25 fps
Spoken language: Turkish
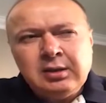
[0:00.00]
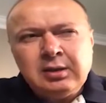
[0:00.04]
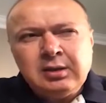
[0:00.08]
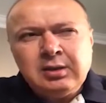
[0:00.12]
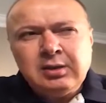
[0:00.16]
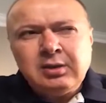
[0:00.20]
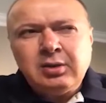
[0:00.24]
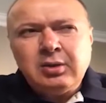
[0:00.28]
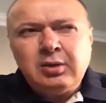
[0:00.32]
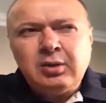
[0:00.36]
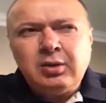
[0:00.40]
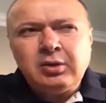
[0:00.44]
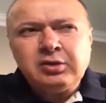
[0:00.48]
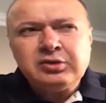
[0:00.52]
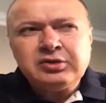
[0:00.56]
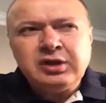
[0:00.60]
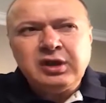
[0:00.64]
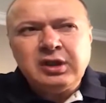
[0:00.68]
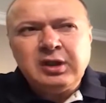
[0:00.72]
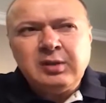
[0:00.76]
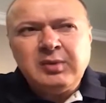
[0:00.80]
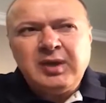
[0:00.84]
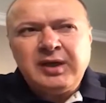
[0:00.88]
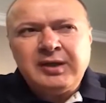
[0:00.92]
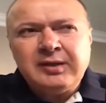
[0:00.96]
e,
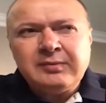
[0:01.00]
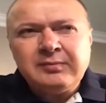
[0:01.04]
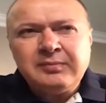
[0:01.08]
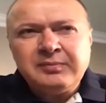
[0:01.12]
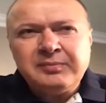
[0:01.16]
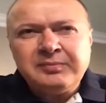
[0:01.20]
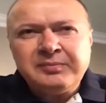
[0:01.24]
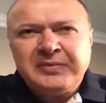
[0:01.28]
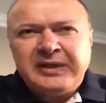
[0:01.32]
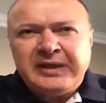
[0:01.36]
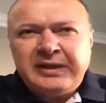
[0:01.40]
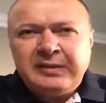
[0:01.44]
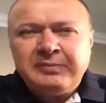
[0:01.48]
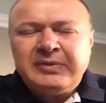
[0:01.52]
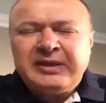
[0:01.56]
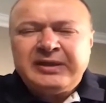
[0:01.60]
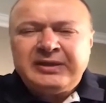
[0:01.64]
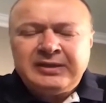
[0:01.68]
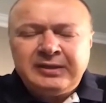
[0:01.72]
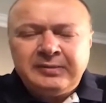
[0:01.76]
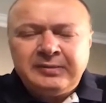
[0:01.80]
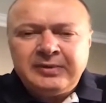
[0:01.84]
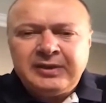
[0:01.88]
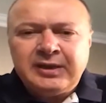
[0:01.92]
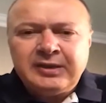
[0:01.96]
ortalama benim
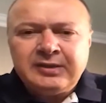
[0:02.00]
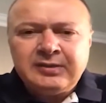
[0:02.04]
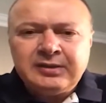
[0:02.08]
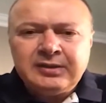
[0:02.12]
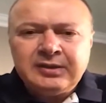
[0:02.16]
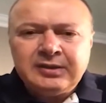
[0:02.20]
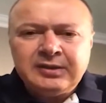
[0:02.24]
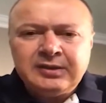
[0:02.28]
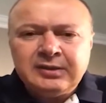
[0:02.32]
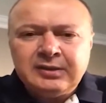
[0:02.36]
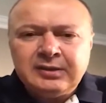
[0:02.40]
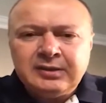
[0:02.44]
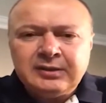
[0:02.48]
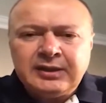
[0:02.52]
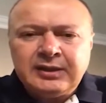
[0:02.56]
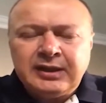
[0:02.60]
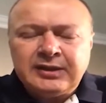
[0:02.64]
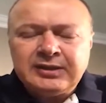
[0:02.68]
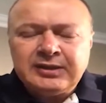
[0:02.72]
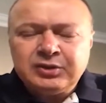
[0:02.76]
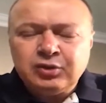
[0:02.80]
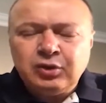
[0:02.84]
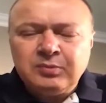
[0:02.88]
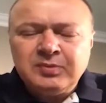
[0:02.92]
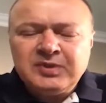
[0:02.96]
bildiğim yani e,
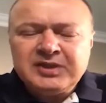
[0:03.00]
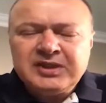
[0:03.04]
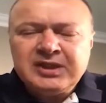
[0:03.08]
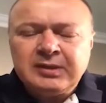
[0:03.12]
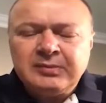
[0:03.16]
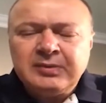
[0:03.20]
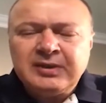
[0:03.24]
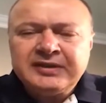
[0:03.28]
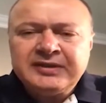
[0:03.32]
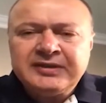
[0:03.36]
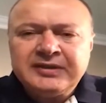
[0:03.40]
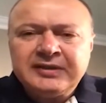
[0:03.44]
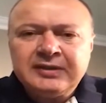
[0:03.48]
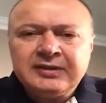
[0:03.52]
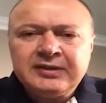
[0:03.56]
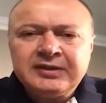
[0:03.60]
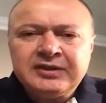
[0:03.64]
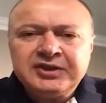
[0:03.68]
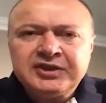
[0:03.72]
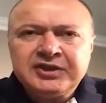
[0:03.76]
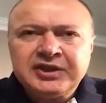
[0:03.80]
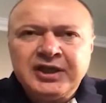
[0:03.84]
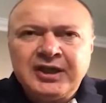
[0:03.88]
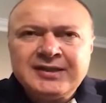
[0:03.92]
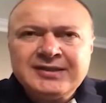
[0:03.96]
yanlış olmasın ama
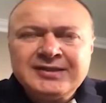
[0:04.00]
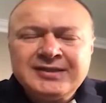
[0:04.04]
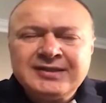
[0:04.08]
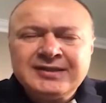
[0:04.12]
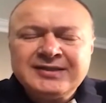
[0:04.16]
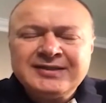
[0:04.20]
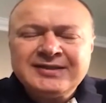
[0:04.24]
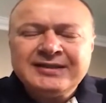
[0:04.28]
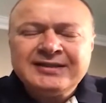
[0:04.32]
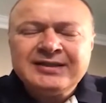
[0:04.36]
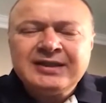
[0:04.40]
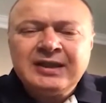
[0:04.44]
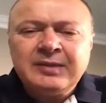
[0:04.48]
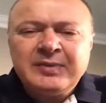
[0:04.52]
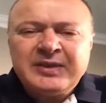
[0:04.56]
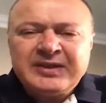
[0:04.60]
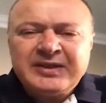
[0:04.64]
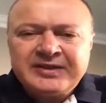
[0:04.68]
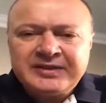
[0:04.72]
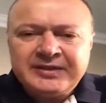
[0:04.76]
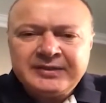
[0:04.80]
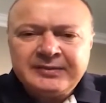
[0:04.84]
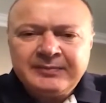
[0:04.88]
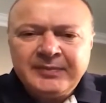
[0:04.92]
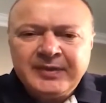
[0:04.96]
e, şansınız yedide
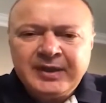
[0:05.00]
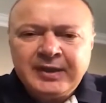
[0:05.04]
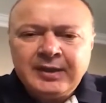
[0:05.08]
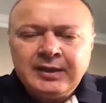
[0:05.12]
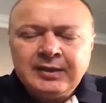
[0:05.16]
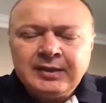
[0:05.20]
bir.